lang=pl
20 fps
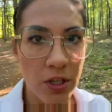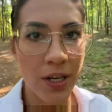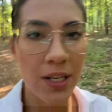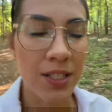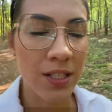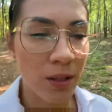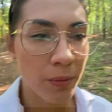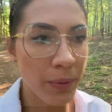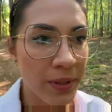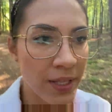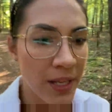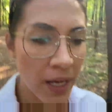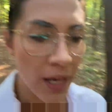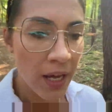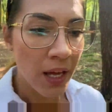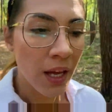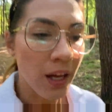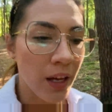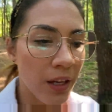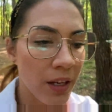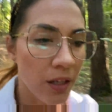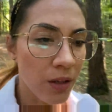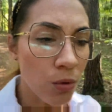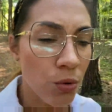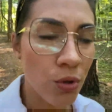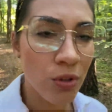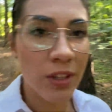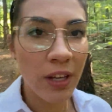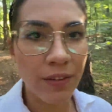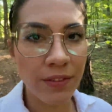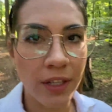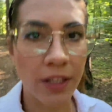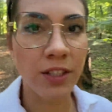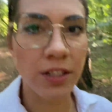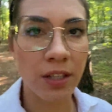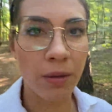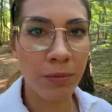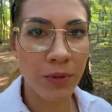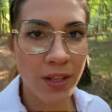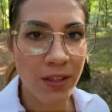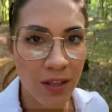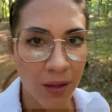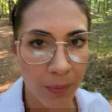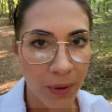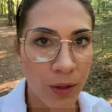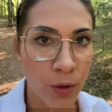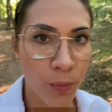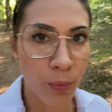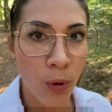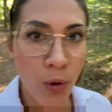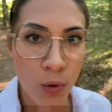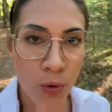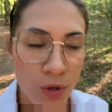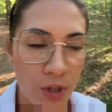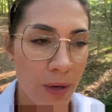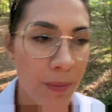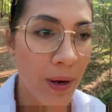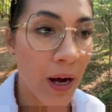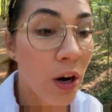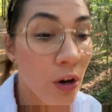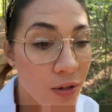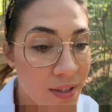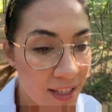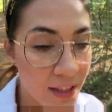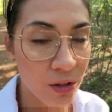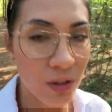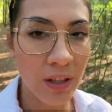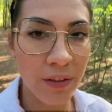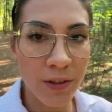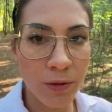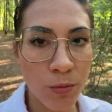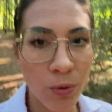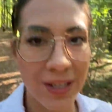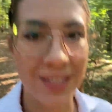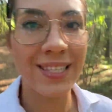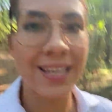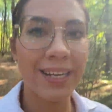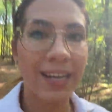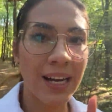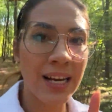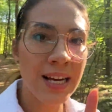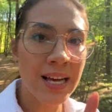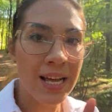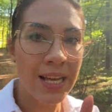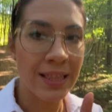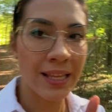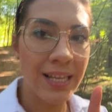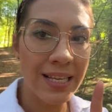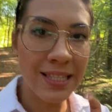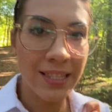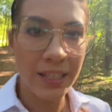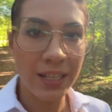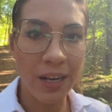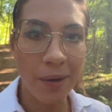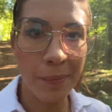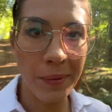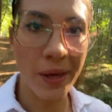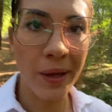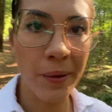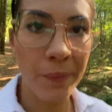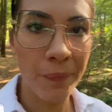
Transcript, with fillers: raz, natomiast e, już od dawna gdzieś tam ten temat poruszam, a ostatnio nawet była seria na Instagramie